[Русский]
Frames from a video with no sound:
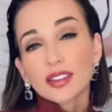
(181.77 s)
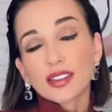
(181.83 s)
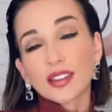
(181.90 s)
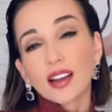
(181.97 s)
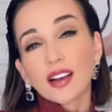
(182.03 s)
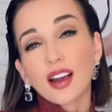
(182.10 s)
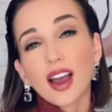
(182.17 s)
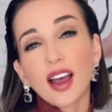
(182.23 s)
на
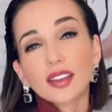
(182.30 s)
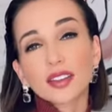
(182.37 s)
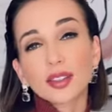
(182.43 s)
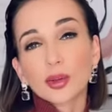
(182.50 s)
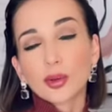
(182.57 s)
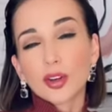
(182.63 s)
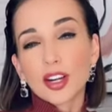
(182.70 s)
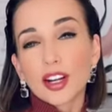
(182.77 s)
закат,
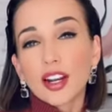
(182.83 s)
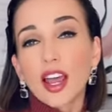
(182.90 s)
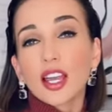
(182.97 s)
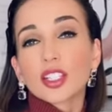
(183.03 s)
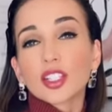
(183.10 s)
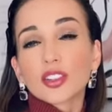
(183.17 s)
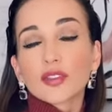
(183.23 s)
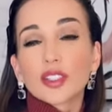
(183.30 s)
такой
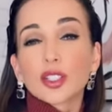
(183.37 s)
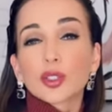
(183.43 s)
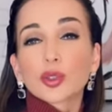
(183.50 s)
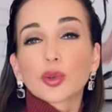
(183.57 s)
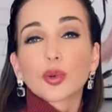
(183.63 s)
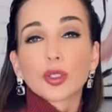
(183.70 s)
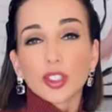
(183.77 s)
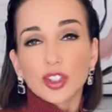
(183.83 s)
оранжевый,
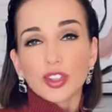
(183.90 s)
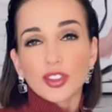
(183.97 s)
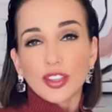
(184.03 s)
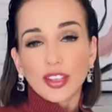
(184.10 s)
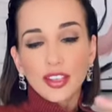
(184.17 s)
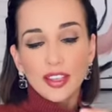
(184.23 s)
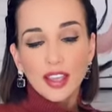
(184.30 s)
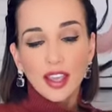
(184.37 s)

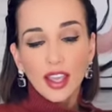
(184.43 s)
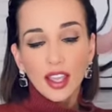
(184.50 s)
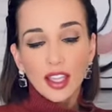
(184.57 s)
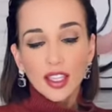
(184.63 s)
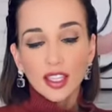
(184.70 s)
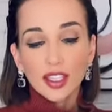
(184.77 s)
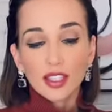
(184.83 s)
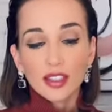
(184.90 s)
сочный,
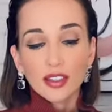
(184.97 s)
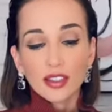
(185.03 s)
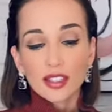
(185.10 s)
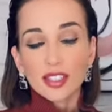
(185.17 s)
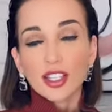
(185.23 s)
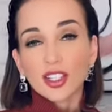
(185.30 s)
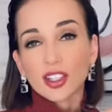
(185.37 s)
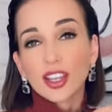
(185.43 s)
и
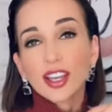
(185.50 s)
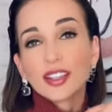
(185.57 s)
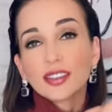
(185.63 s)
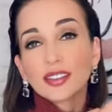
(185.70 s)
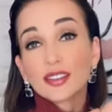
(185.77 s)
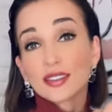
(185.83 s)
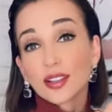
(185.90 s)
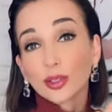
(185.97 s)

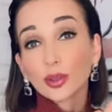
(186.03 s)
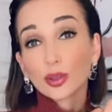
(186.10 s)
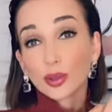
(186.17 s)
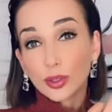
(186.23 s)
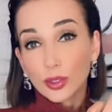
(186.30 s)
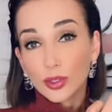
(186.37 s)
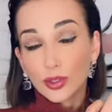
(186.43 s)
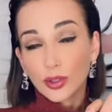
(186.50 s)
наслаждаетесь золотой
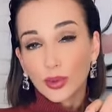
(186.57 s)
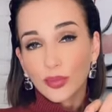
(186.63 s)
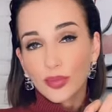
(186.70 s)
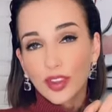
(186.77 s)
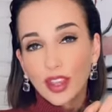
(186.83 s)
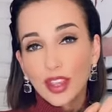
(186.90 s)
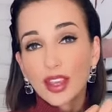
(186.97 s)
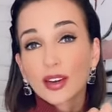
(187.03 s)
осенью.
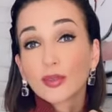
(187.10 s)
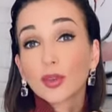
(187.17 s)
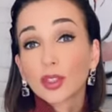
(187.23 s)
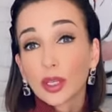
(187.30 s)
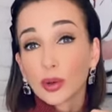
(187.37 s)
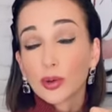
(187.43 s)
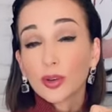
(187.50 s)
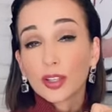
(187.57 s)
Вот
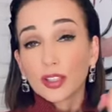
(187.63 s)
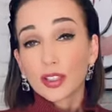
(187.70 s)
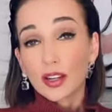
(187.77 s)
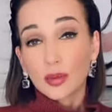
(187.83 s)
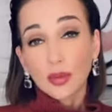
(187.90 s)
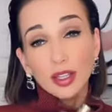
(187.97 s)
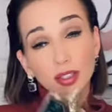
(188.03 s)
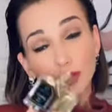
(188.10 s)
такой это
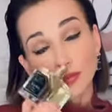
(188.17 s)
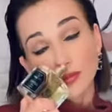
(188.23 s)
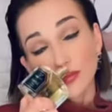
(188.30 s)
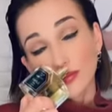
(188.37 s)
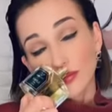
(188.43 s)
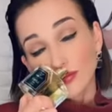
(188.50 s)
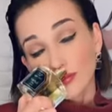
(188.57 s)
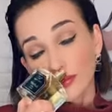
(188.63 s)
аромат.
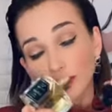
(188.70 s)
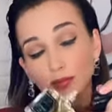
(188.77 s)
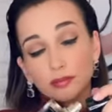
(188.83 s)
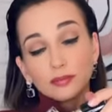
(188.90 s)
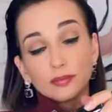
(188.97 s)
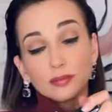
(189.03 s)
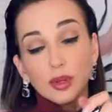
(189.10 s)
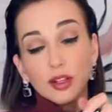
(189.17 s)

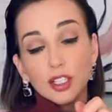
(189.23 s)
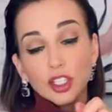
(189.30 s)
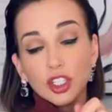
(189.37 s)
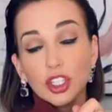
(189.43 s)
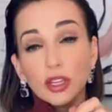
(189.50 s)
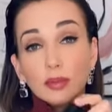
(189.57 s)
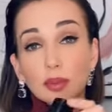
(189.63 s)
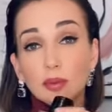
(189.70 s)

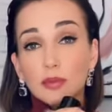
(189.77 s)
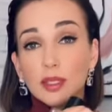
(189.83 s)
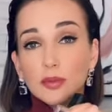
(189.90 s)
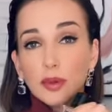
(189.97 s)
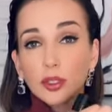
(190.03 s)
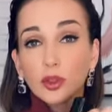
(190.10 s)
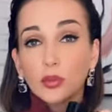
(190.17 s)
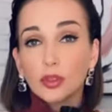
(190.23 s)
Волшебный,
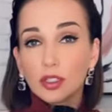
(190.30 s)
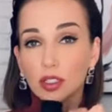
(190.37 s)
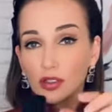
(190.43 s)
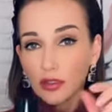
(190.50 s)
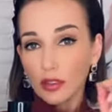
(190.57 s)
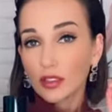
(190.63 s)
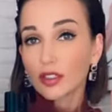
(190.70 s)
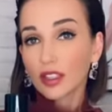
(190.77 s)
бесподобный,
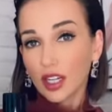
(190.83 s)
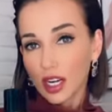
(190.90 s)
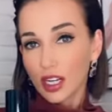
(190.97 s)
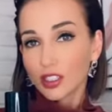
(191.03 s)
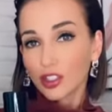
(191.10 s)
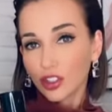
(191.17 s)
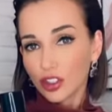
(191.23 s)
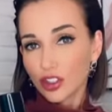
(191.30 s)
действительно
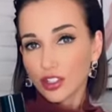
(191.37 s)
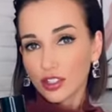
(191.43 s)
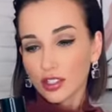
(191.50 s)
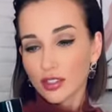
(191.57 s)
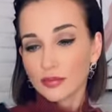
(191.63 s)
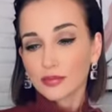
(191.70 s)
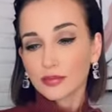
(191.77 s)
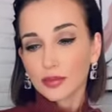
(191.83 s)

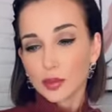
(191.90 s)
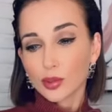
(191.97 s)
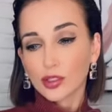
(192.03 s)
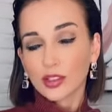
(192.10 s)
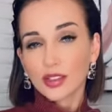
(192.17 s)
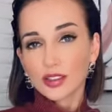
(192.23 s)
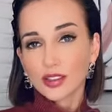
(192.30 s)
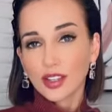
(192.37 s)
наркотический,
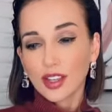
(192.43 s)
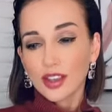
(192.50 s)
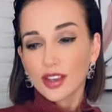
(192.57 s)
просто